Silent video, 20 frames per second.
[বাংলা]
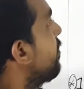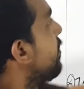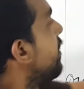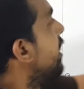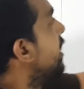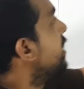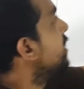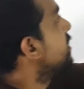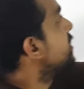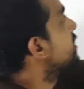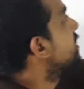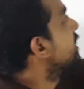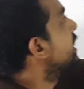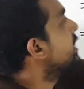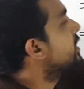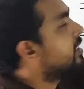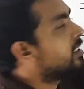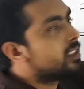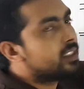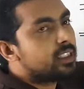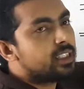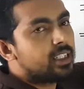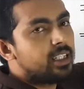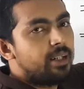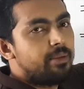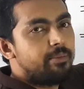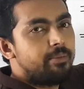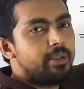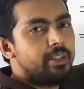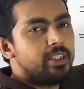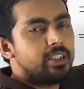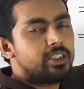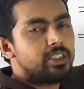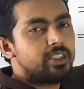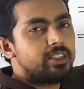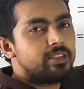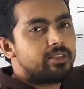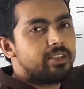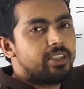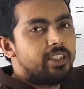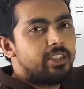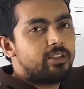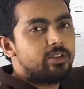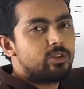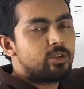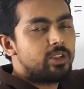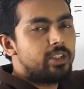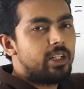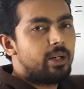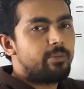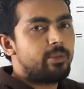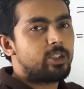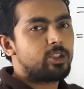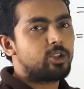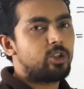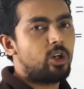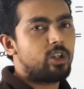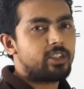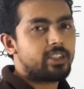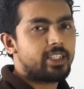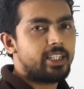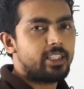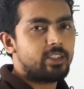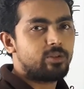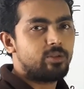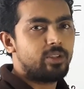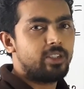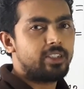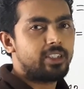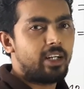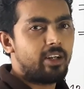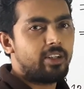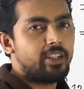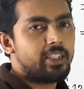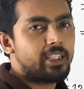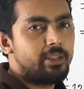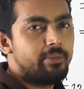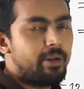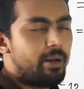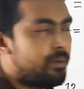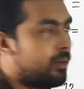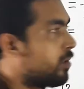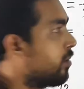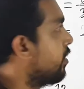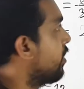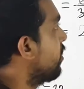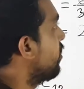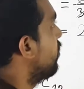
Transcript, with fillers: আমরা সিক্স কম্বিনেশন থ্রি যদি আমরা শর্টকাট করি তাহলে কিভাবে করে